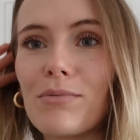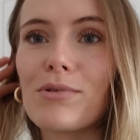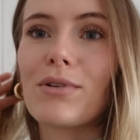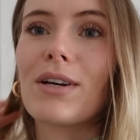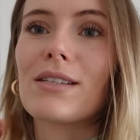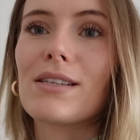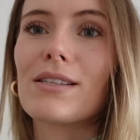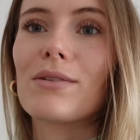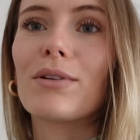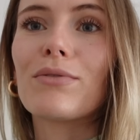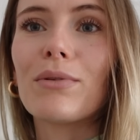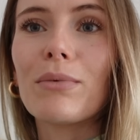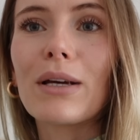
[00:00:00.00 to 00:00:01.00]
Przy okazji
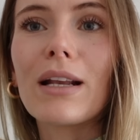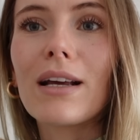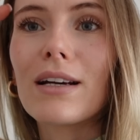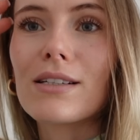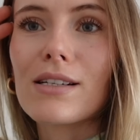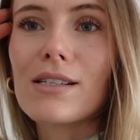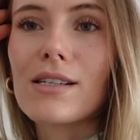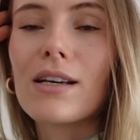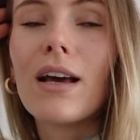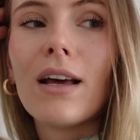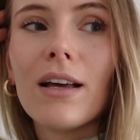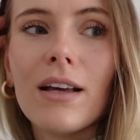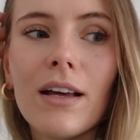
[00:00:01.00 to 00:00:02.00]
załatwimy kilka rzeczy,
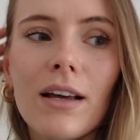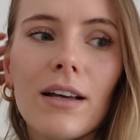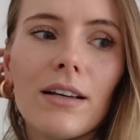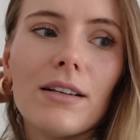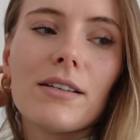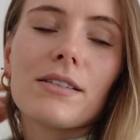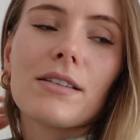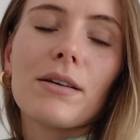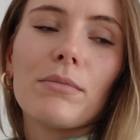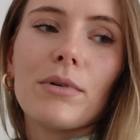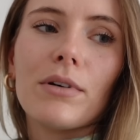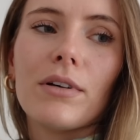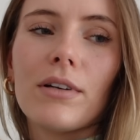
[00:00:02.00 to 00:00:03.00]

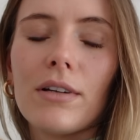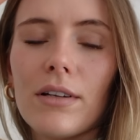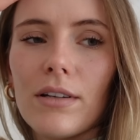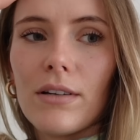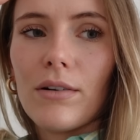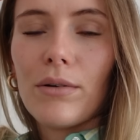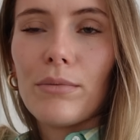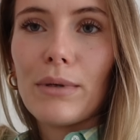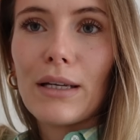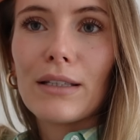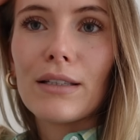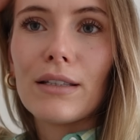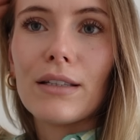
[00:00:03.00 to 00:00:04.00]
zjemy
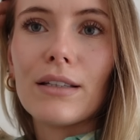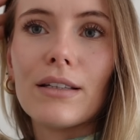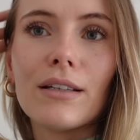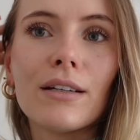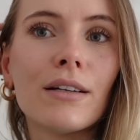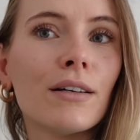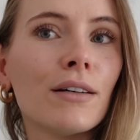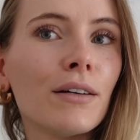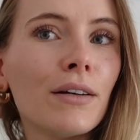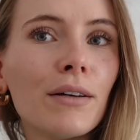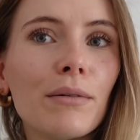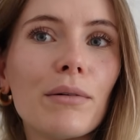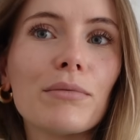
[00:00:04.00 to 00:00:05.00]
obiad i
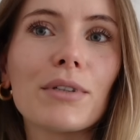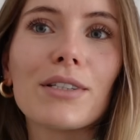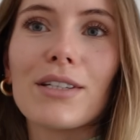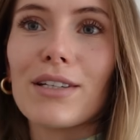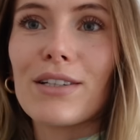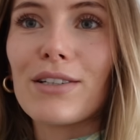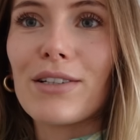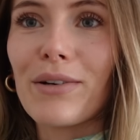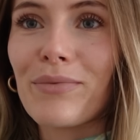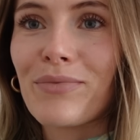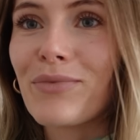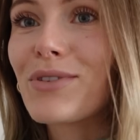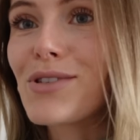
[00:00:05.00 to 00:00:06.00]
Mam nadzieję, że
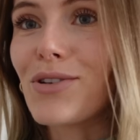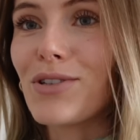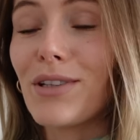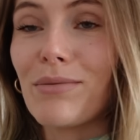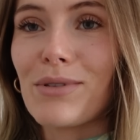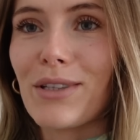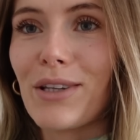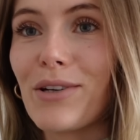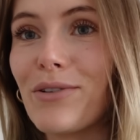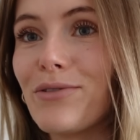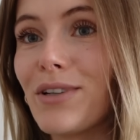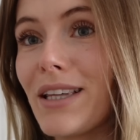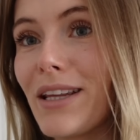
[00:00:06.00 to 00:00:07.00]
coś nam z tego
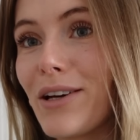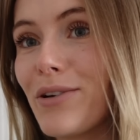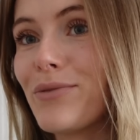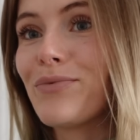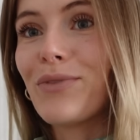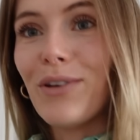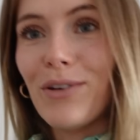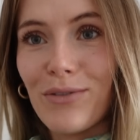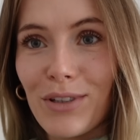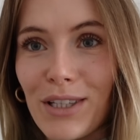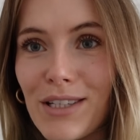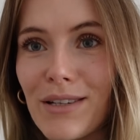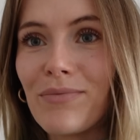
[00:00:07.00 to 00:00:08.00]
fajnego
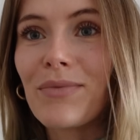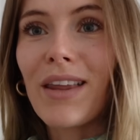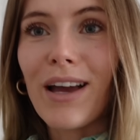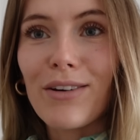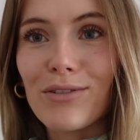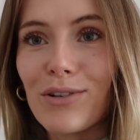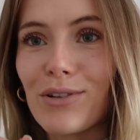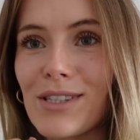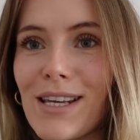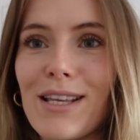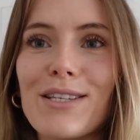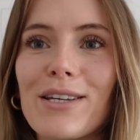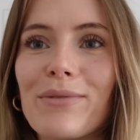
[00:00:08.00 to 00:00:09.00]
wyjdzie, a wy
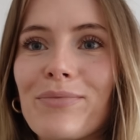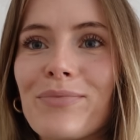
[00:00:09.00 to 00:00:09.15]
ocencie.